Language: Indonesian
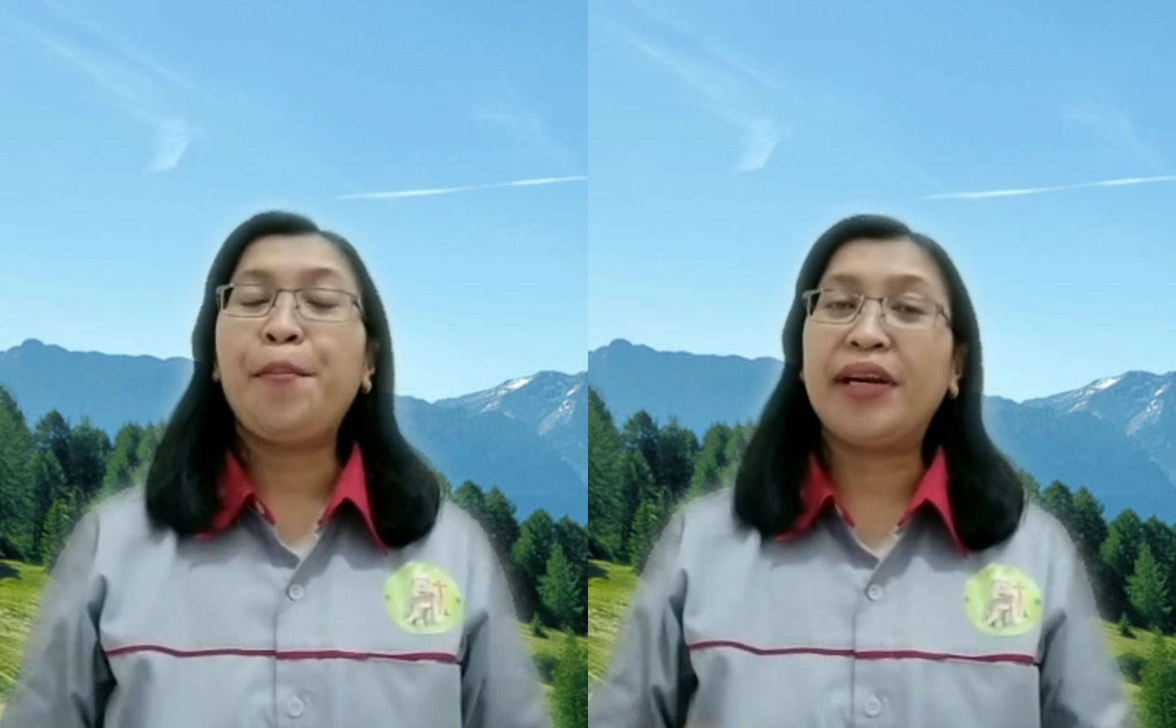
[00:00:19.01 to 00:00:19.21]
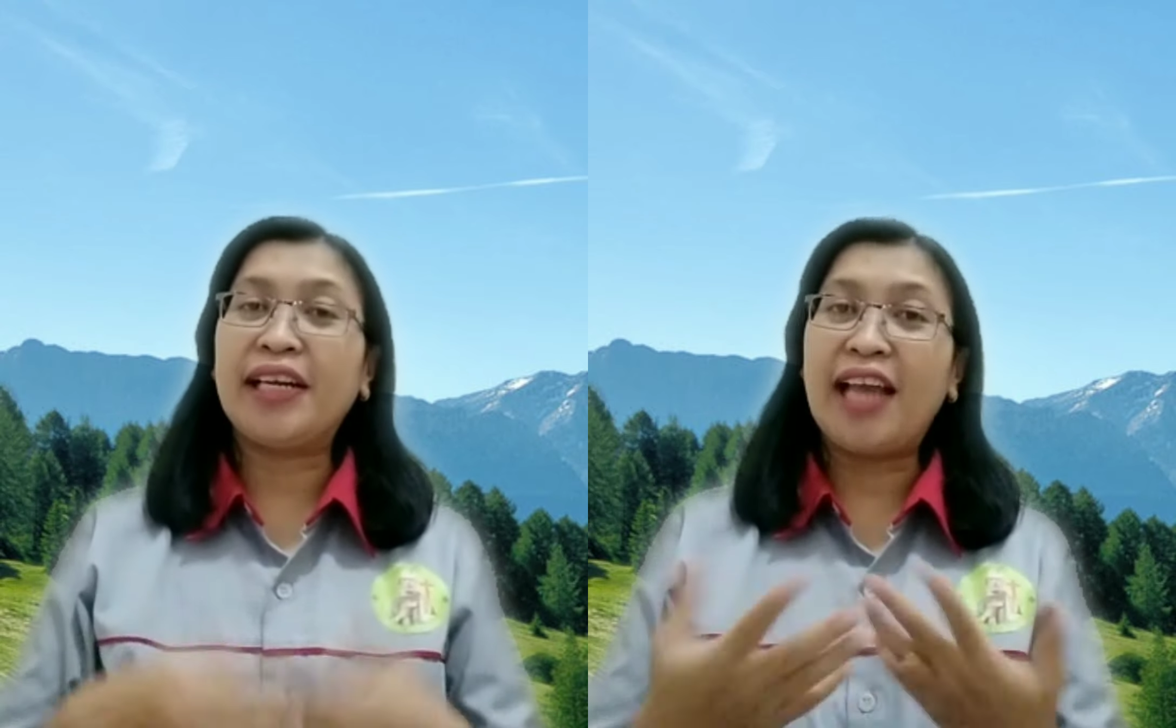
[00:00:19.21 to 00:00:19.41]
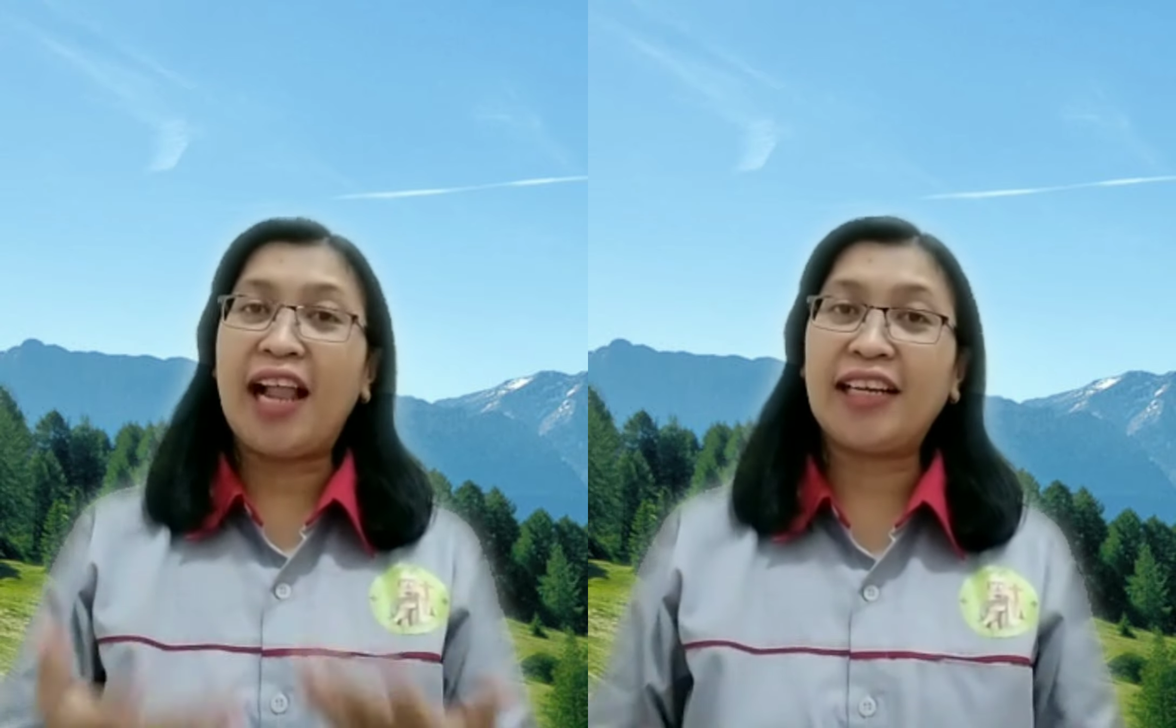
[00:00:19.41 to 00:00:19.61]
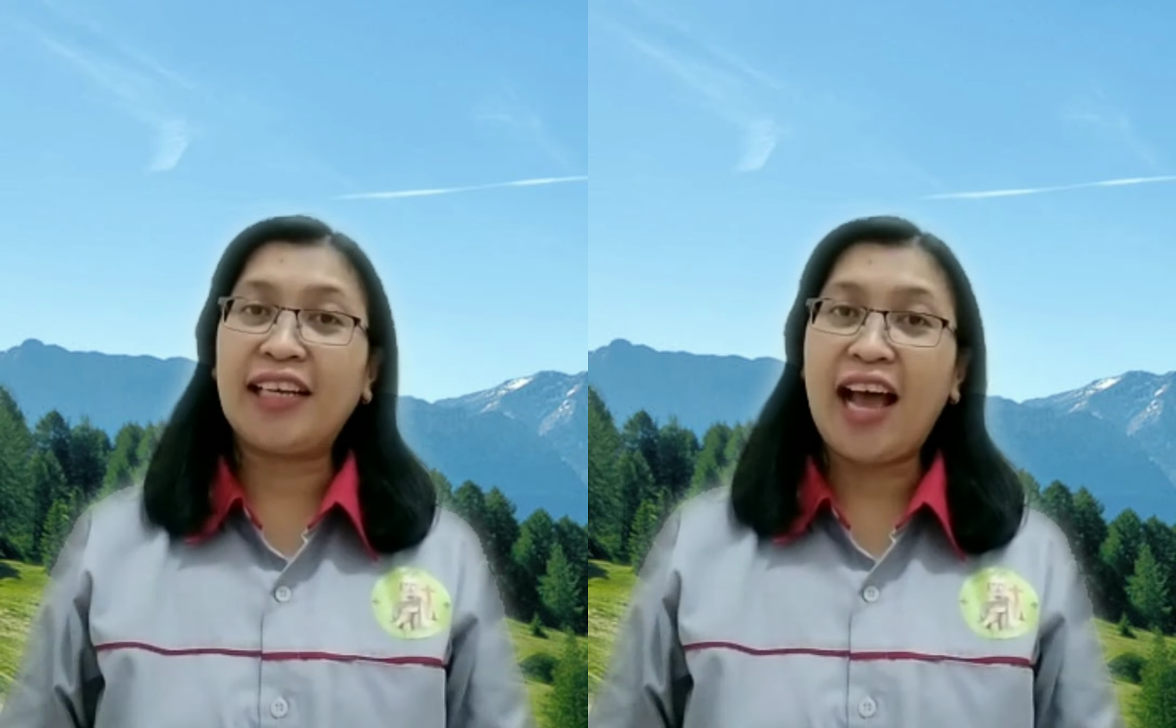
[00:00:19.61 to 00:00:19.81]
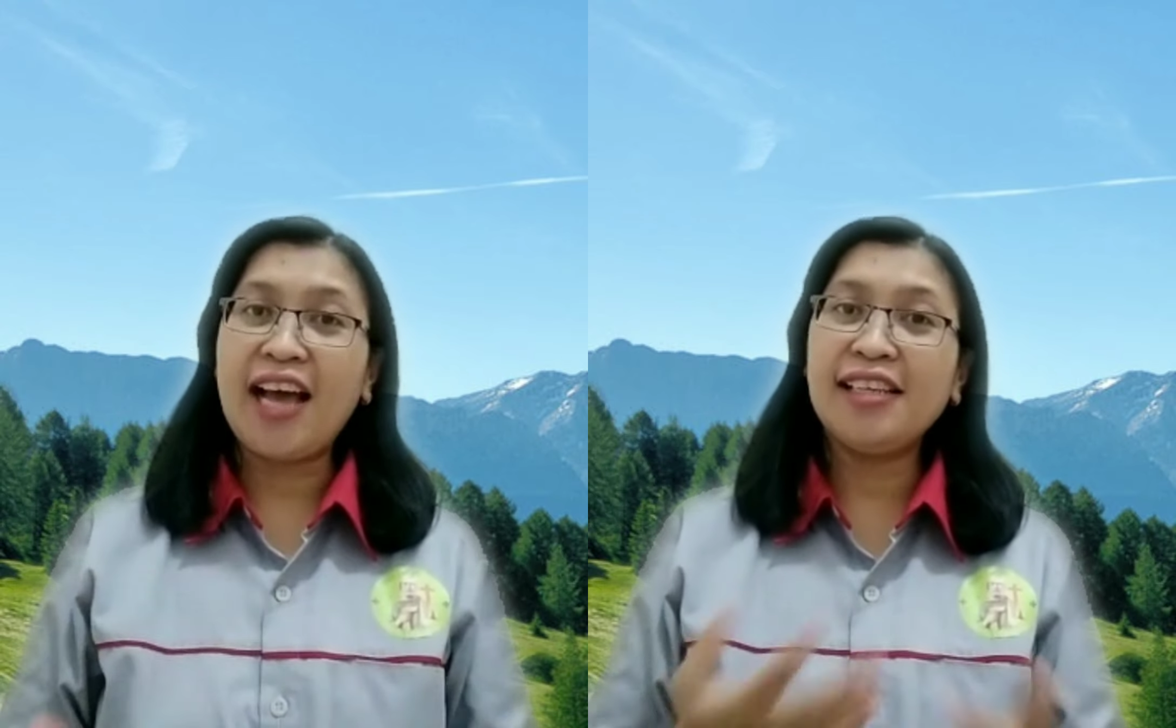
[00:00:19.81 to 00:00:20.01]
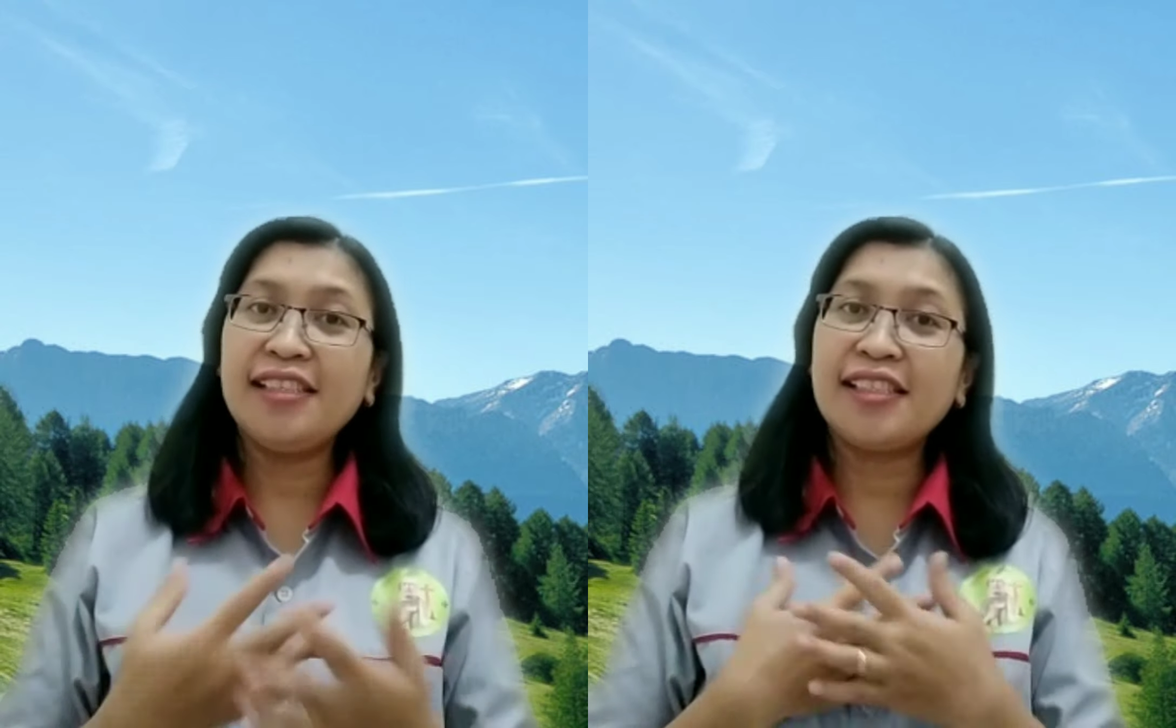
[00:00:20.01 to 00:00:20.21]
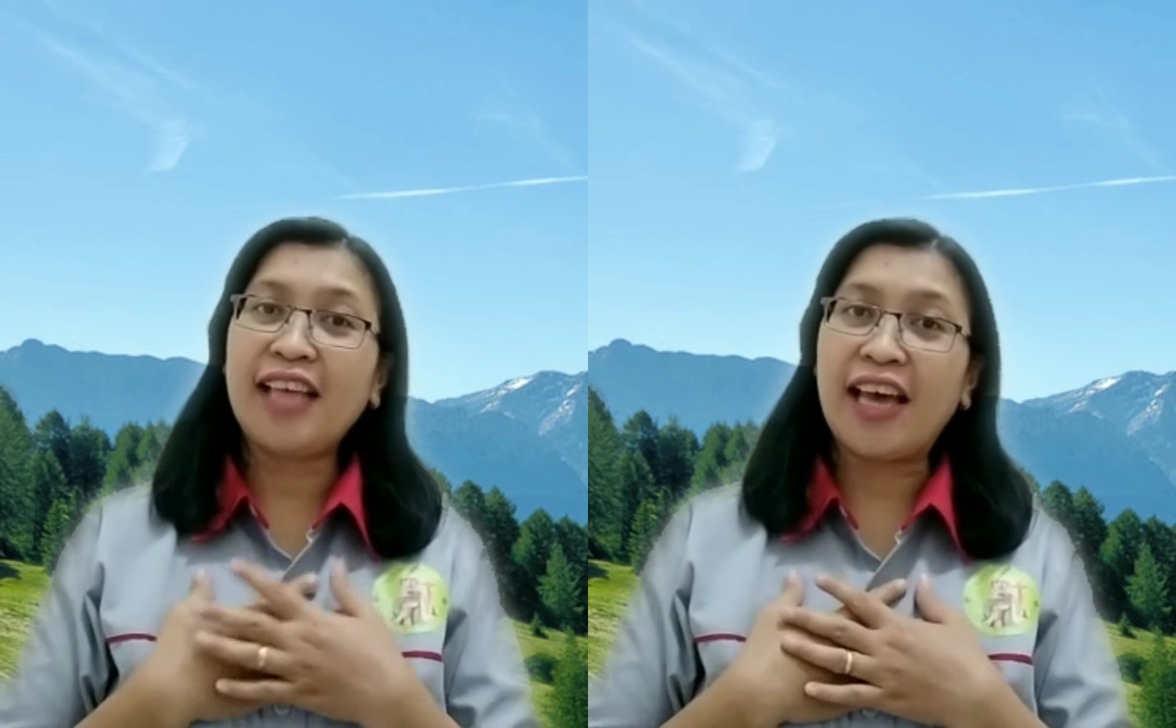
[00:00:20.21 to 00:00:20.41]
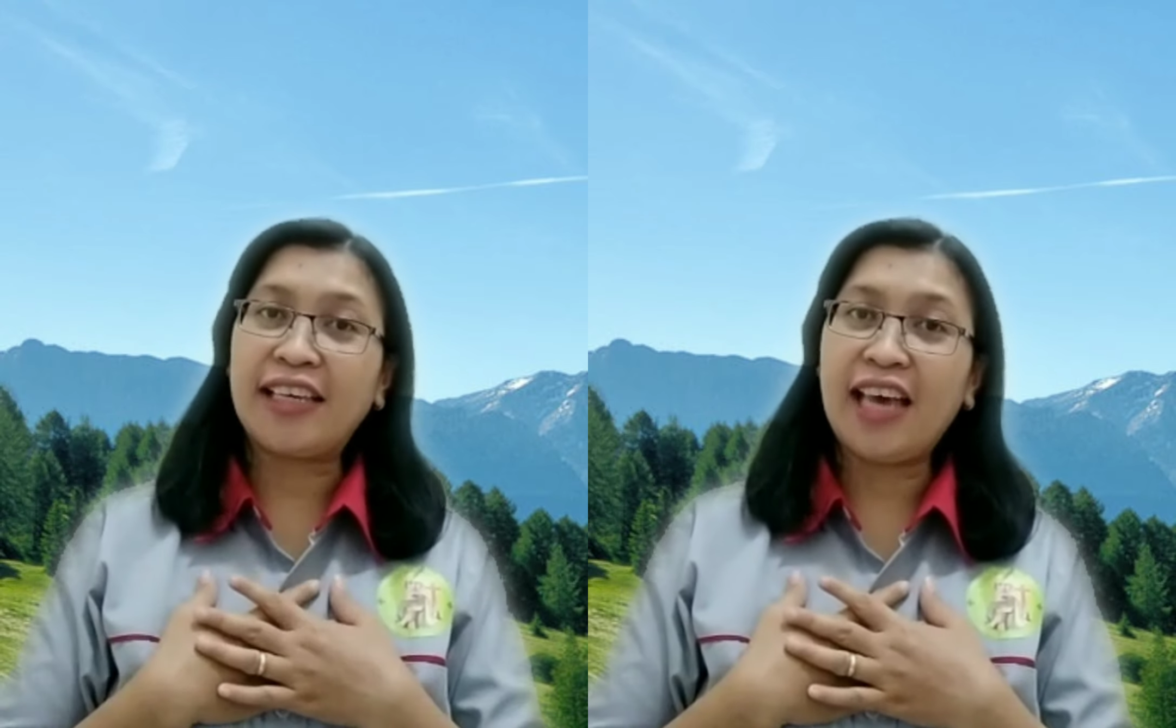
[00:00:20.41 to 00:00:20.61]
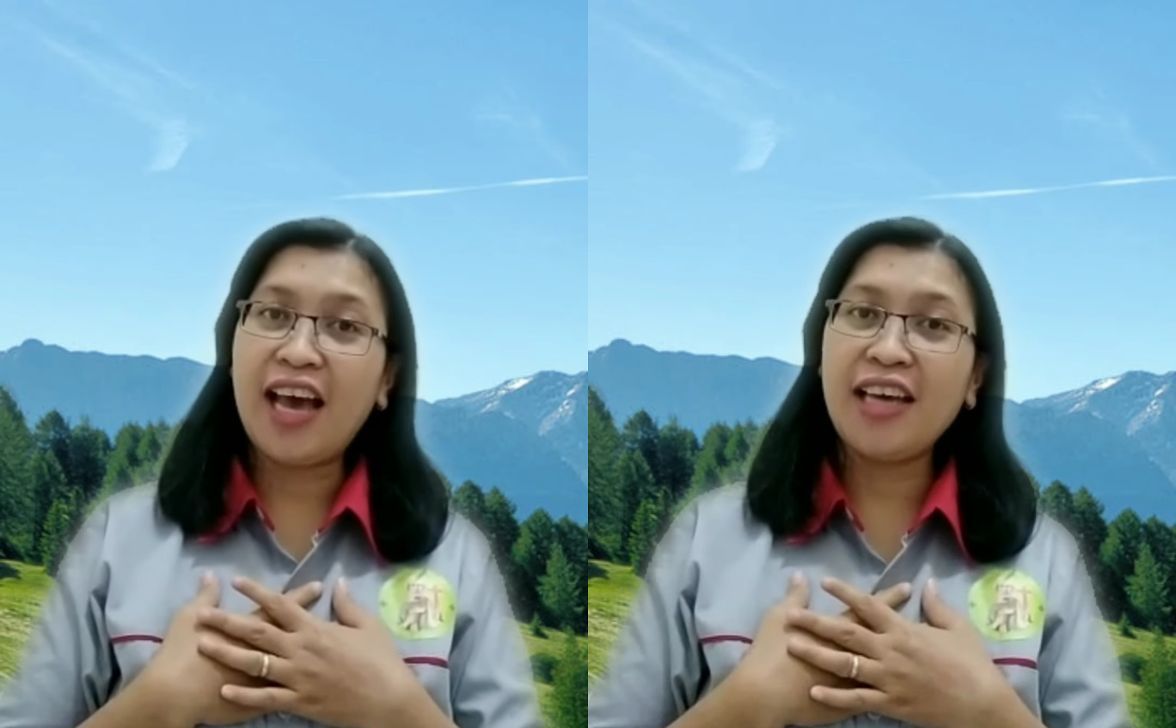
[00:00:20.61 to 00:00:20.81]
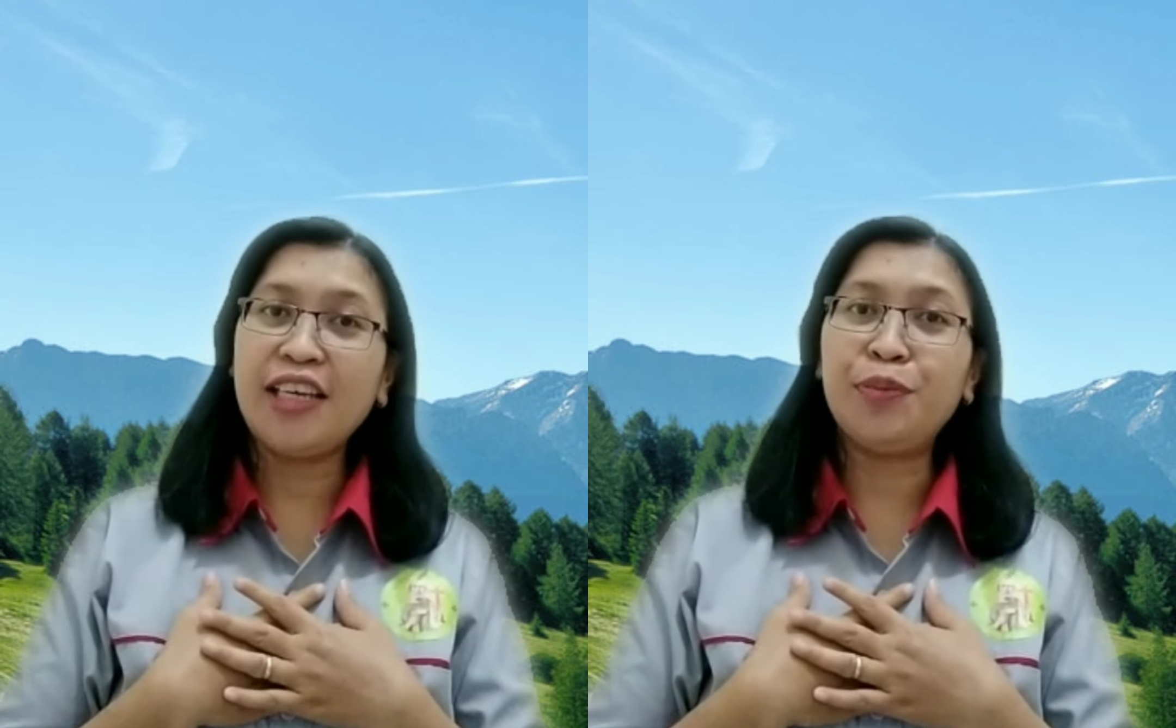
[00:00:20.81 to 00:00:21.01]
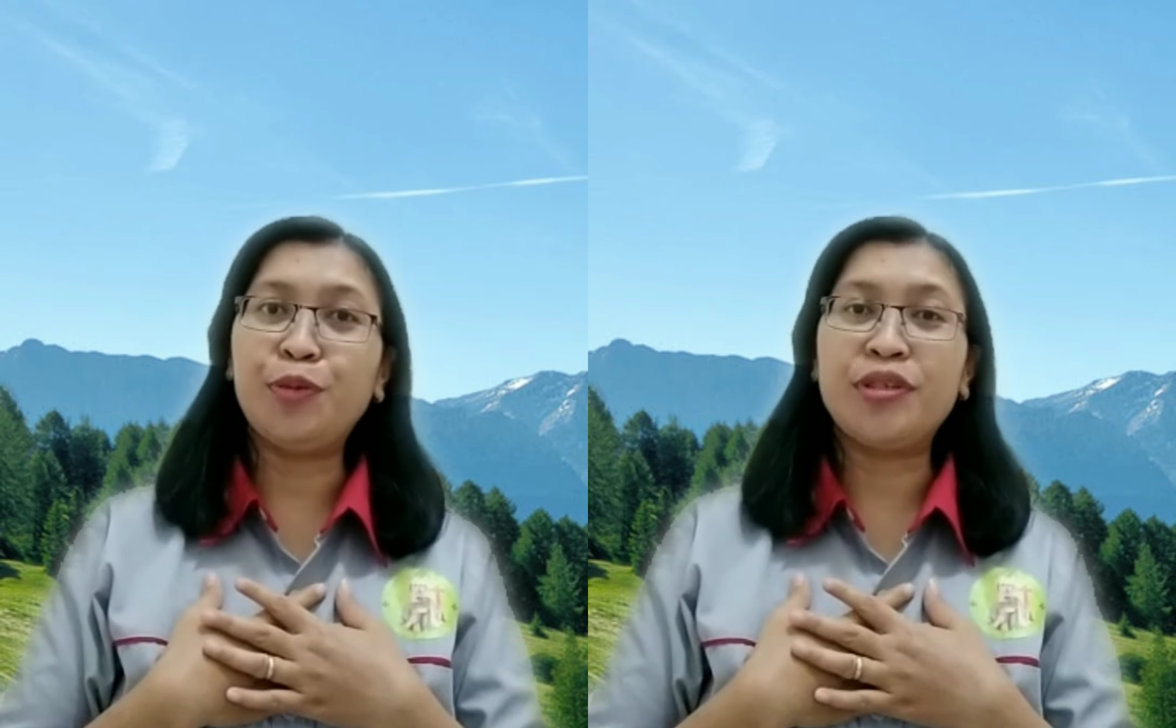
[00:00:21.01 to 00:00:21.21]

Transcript: Perkenalkan, saya Ibu